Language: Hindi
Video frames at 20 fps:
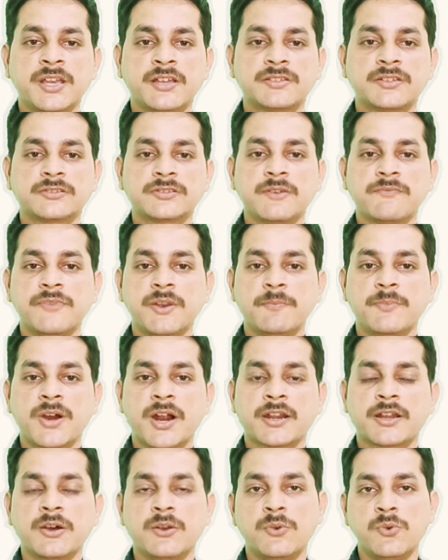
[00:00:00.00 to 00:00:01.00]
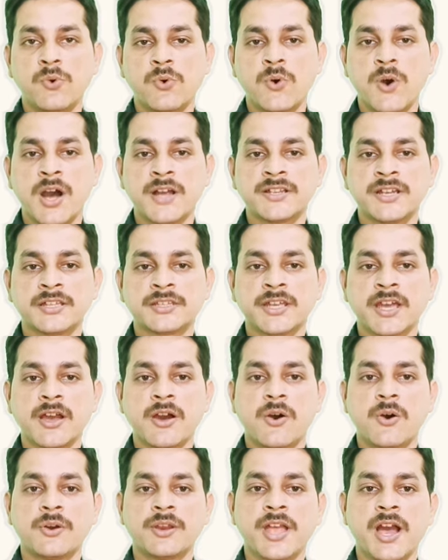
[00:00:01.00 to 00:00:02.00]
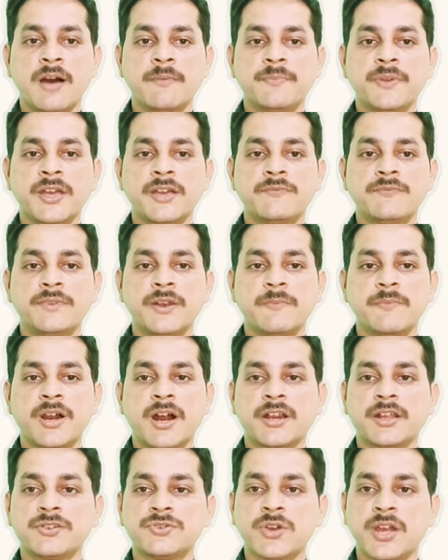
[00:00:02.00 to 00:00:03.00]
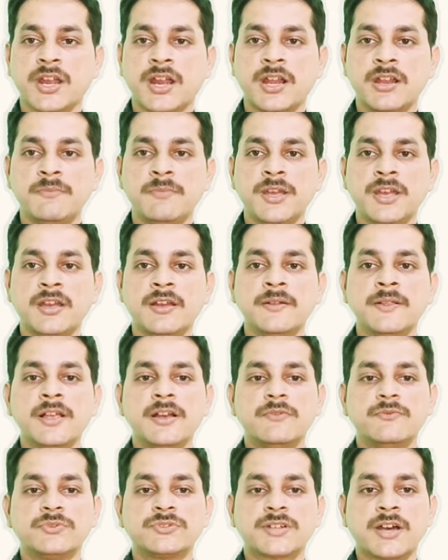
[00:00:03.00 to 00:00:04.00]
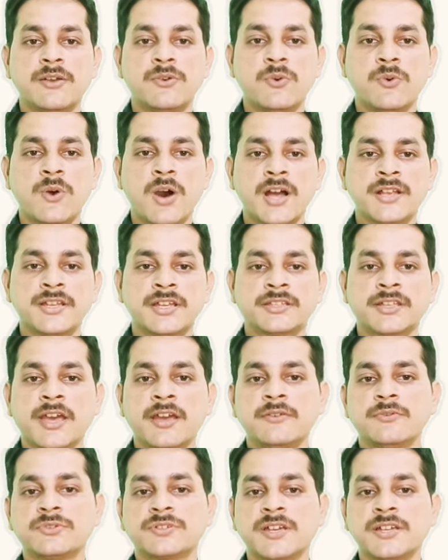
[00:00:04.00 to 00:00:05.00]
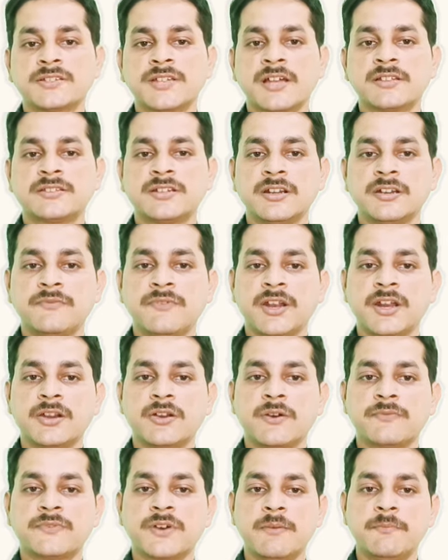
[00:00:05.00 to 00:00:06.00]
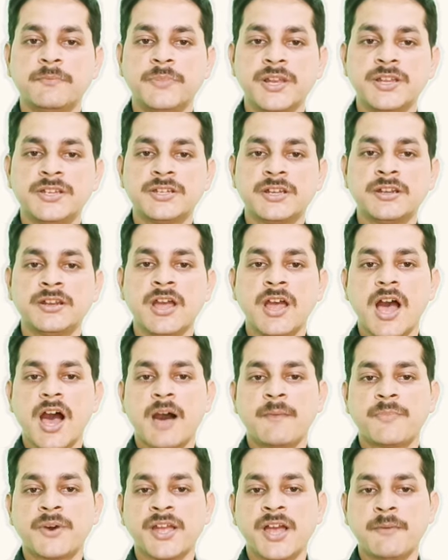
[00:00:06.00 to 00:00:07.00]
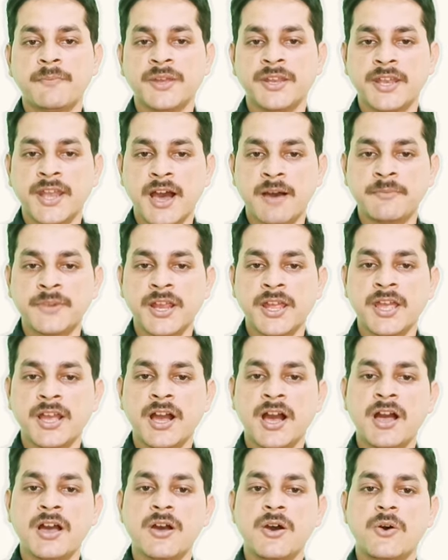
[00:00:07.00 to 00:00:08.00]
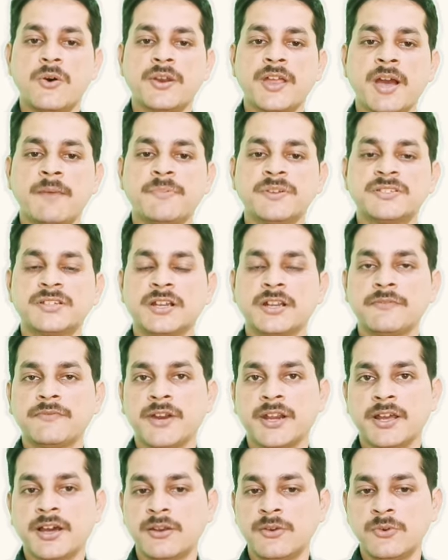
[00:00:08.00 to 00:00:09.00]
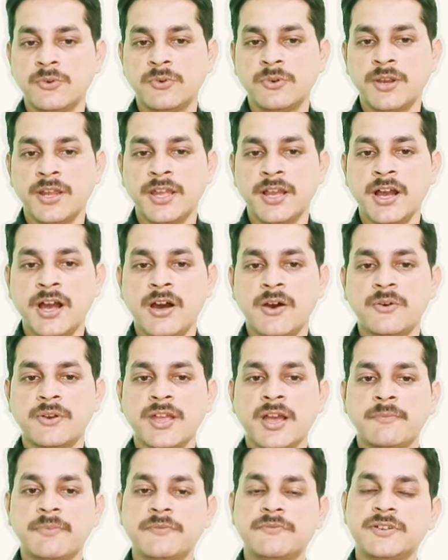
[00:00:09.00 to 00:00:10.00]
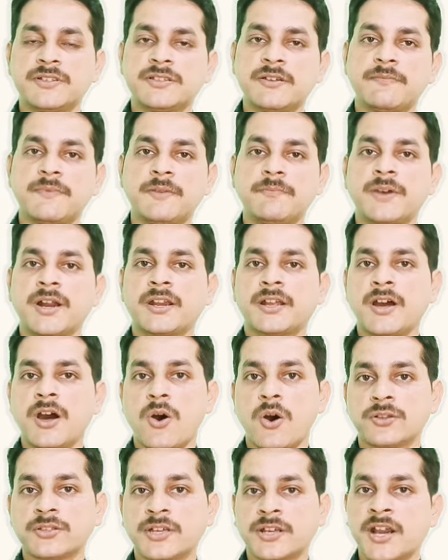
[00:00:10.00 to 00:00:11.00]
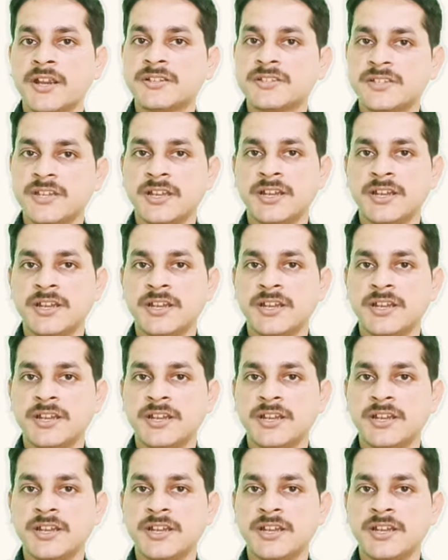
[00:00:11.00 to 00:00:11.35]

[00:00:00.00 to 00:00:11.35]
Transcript: पे देख सकते हो फ्लिपकार्ट का लोगो आ जाता है और यहाँ पे फ्लिपकार्ट की जो अकेडमी है उसका लोगो आ जाता है उसके साथ सर्टिफिकेट ऑफ कंप्लीशन आपका यहाँ पे नाम रहेगा और यहाँ पे सर्टिफाइड का लोगो रहेगा और यहाँ पे फिर से फ्लिपकार्ट का ऑथोराइज